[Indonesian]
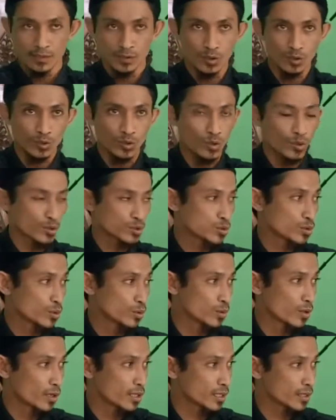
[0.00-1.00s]
nyontoh
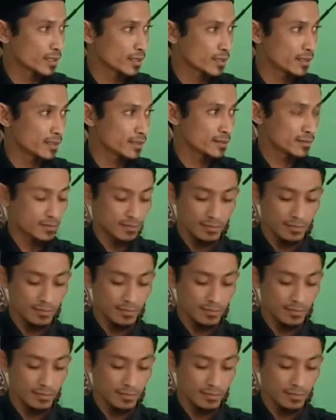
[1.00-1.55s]
Rasulullah iki